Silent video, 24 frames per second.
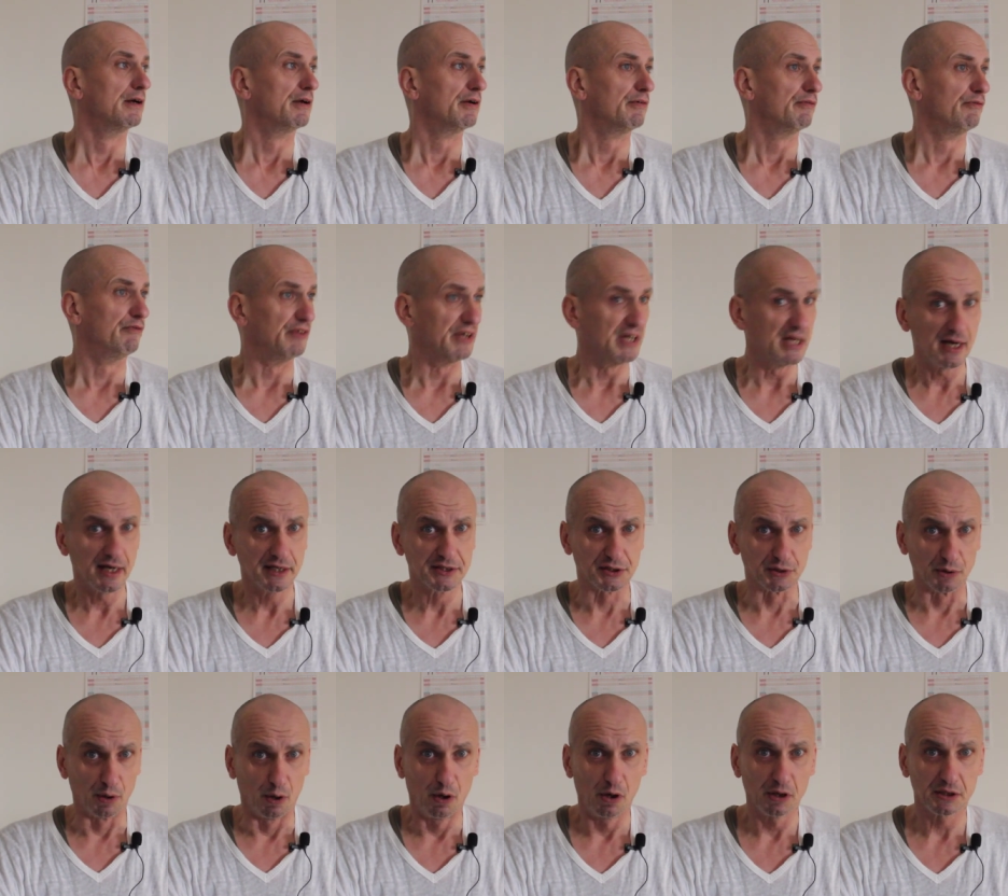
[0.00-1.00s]
Wer
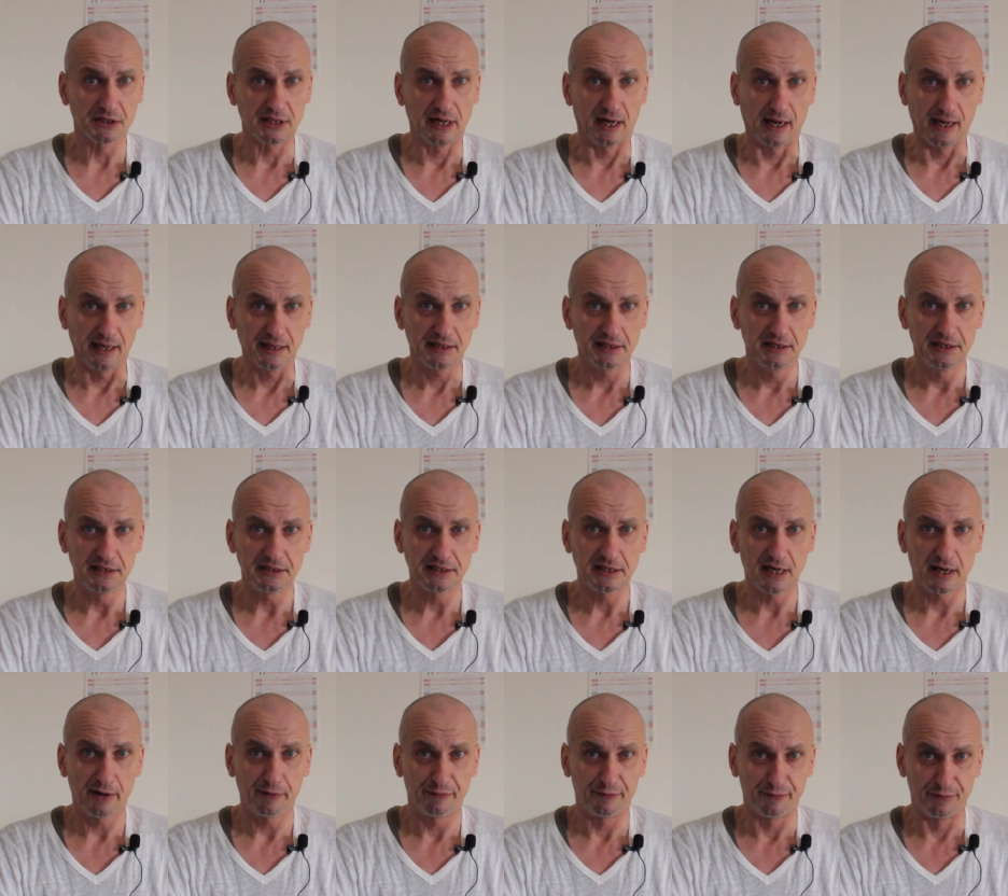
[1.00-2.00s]
sorgt eigentlich
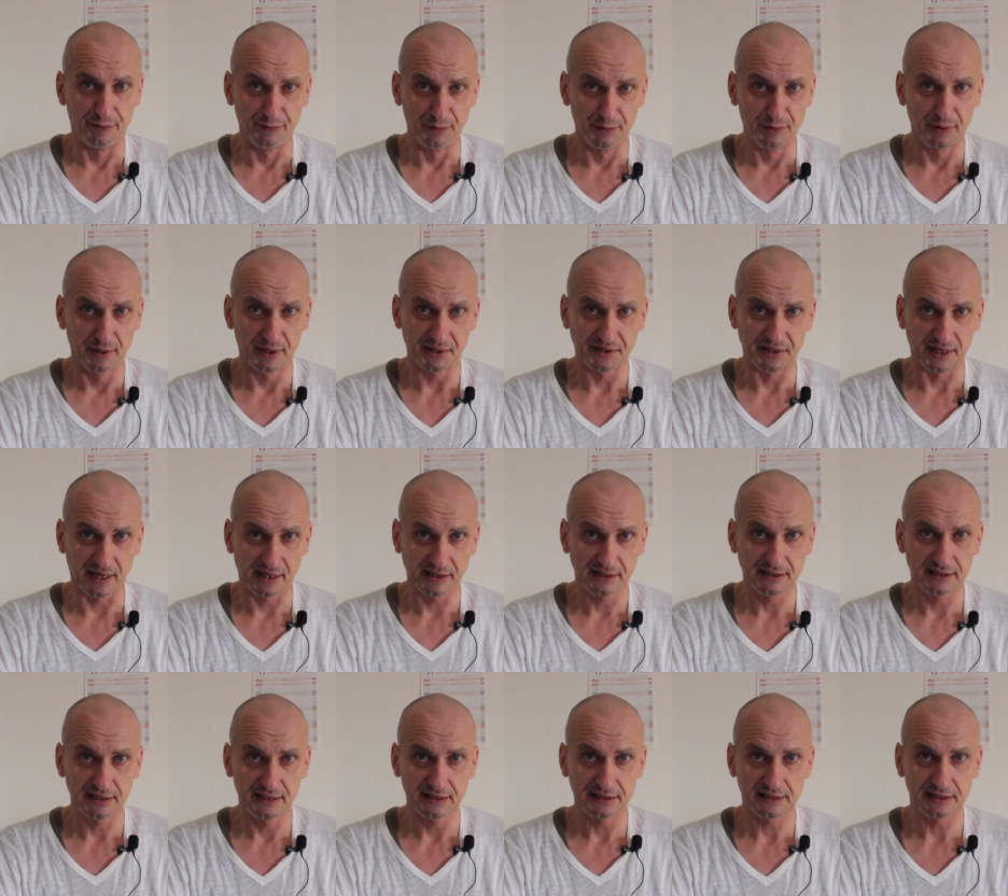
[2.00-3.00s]
dafür,
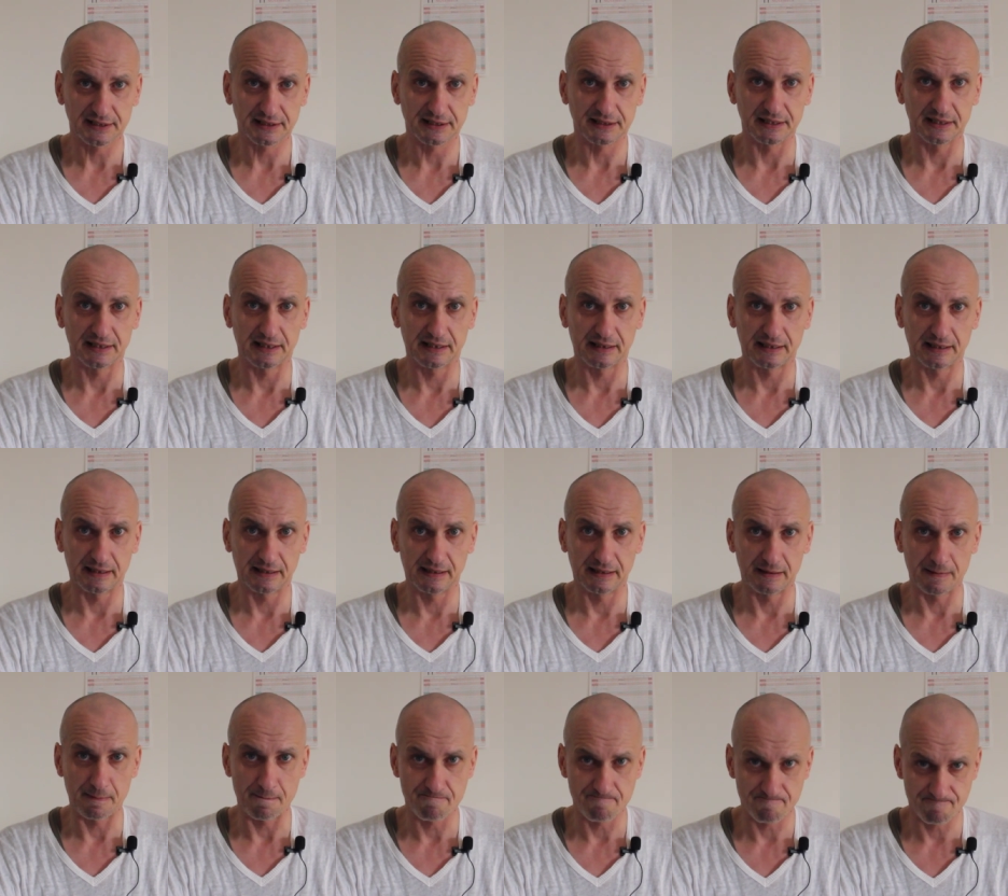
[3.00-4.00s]
dass es
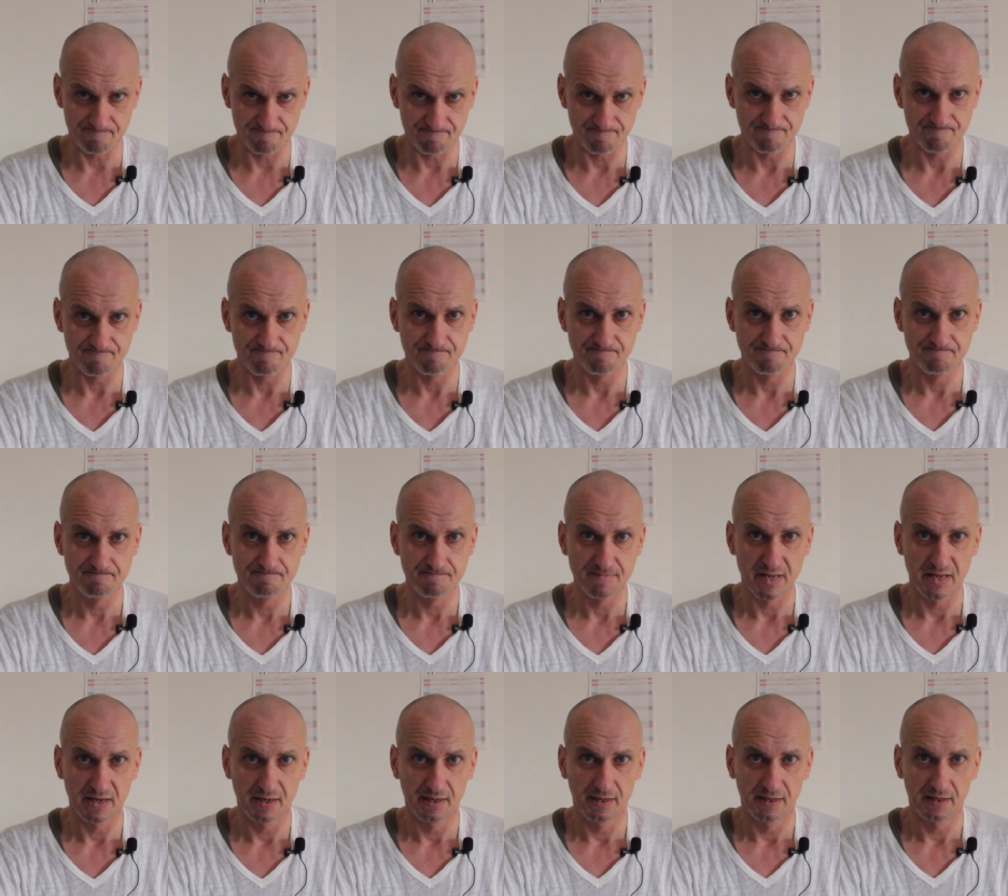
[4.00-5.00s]
äh,
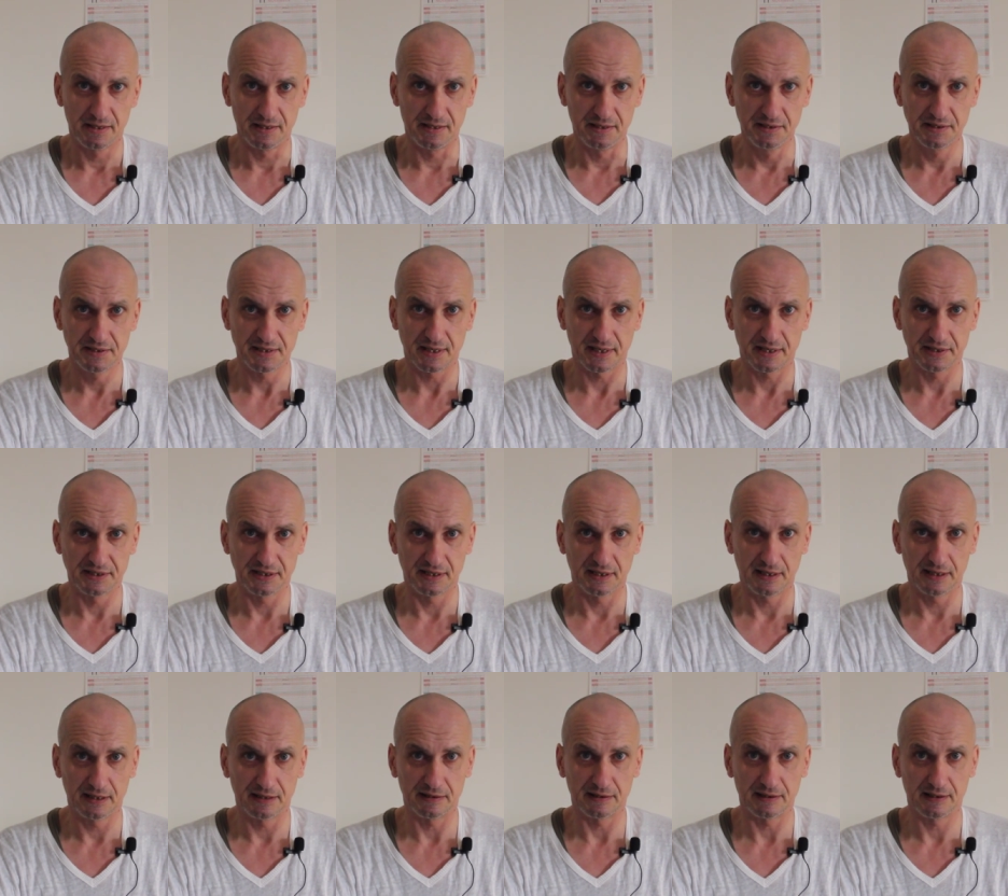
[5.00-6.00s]
hinter
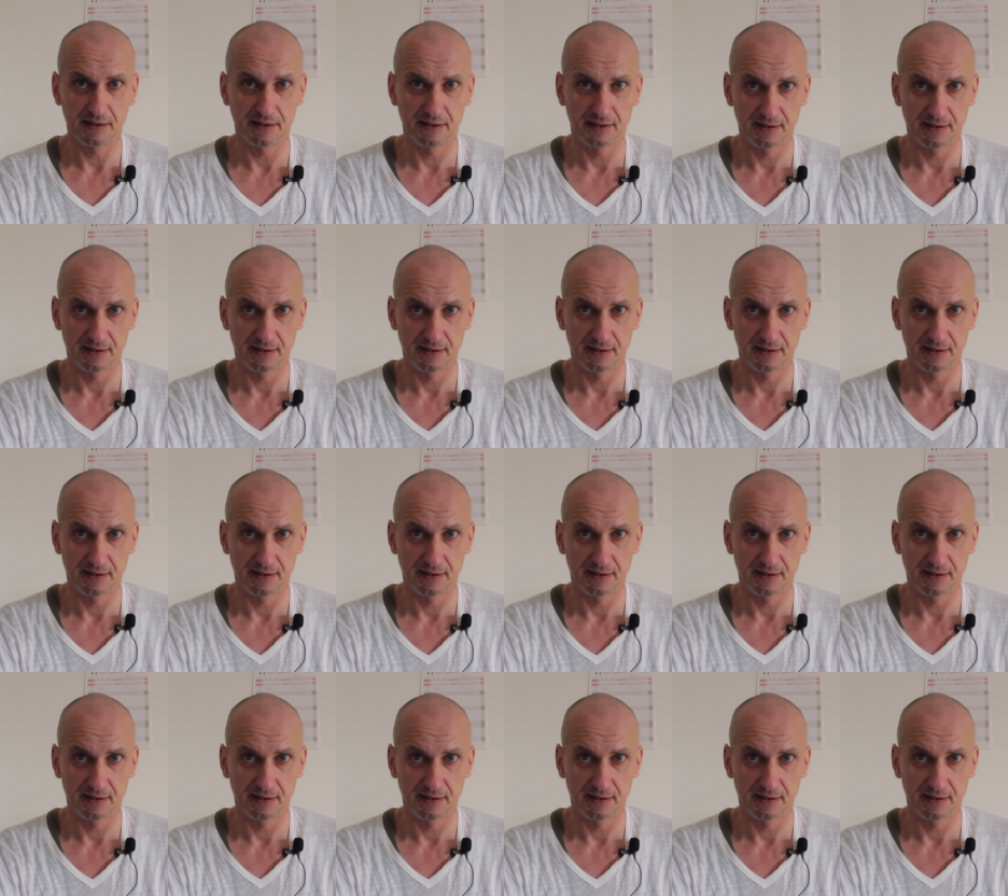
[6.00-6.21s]
den